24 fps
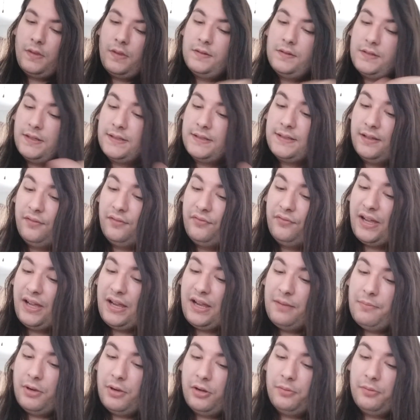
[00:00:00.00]
Ça sent
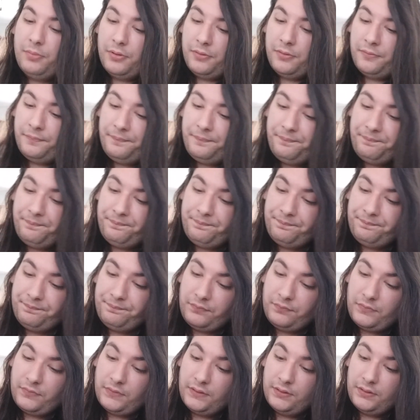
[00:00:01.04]
vraiment bon.
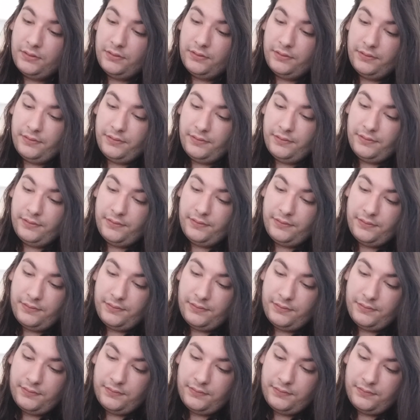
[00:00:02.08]
Euh,
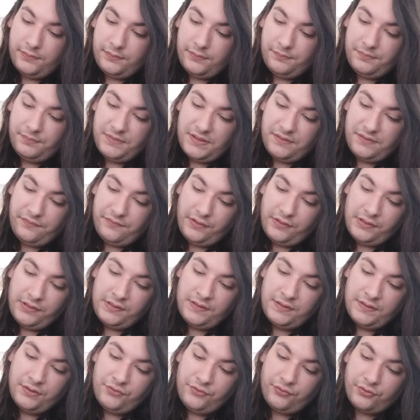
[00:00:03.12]
petite feuille
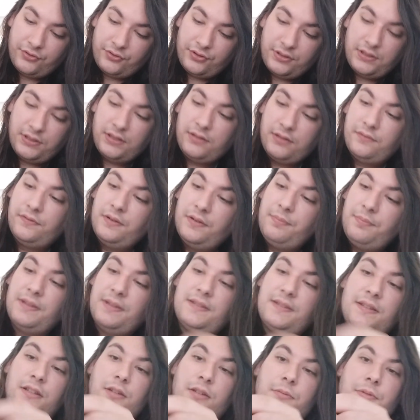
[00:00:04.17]
ici, je vais juste l'enlever
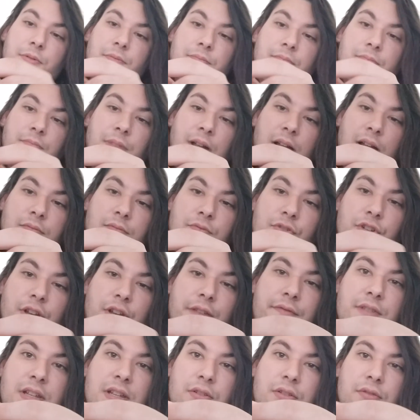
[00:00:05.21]
parce que c'est comme une
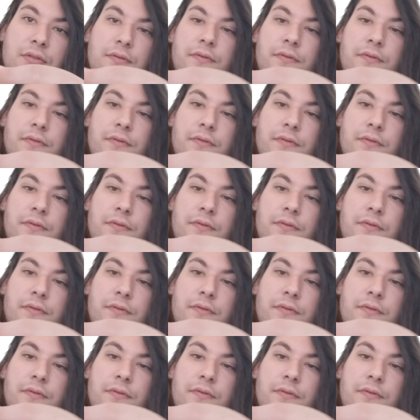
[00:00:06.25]
branche avec une